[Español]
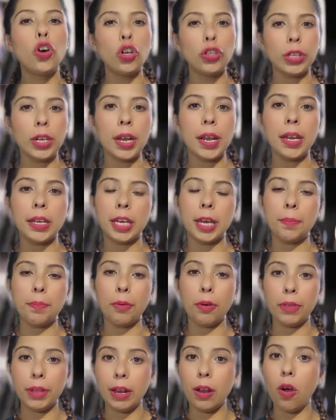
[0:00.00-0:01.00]
contra el
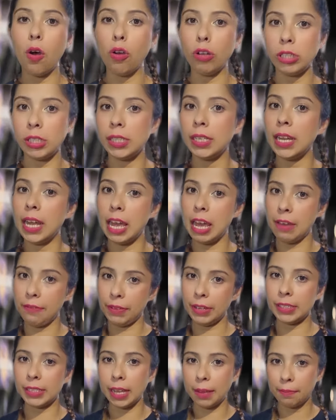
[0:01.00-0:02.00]
equipo del Austin
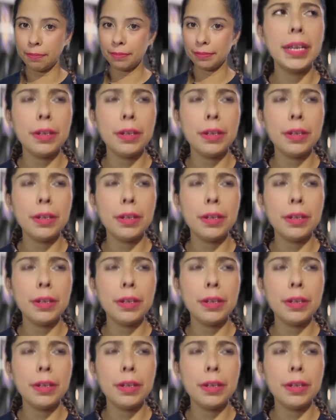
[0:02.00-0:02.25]
FC.